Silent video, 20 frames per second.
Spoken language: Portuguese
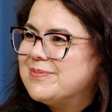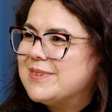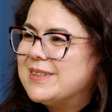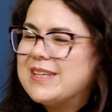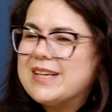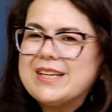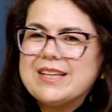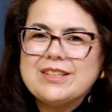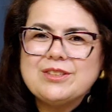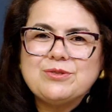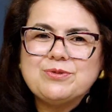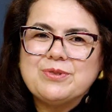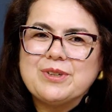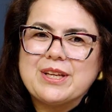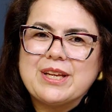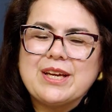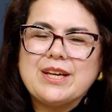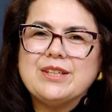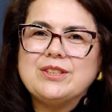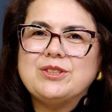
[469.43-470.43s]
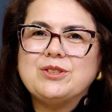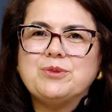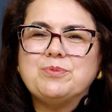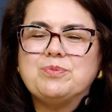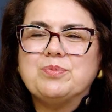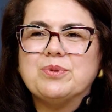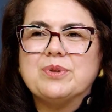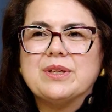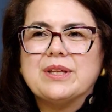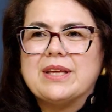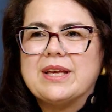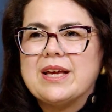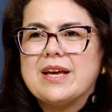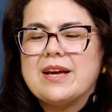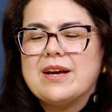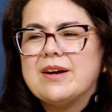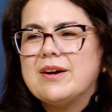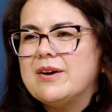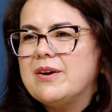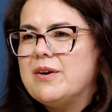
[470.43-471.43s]
E ele é diferente
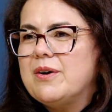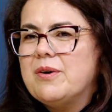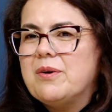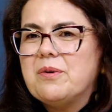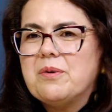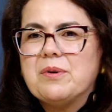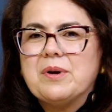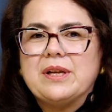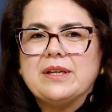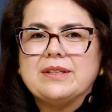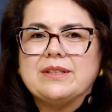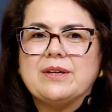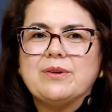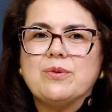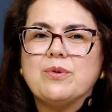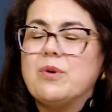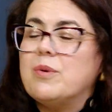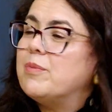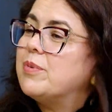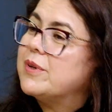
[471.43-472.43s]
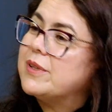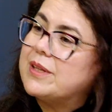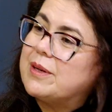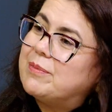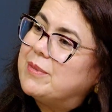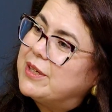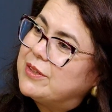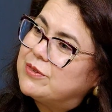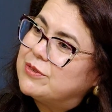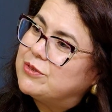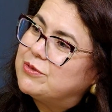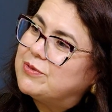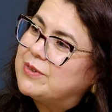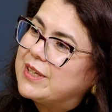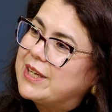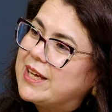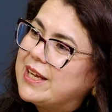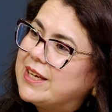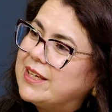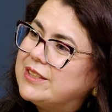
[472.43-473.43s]
porque ou ele tem um comportamento
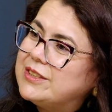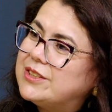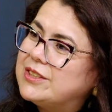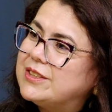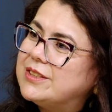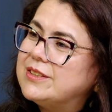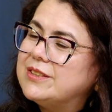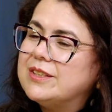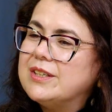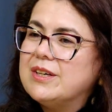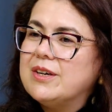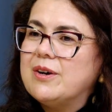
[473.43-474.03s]
diferente,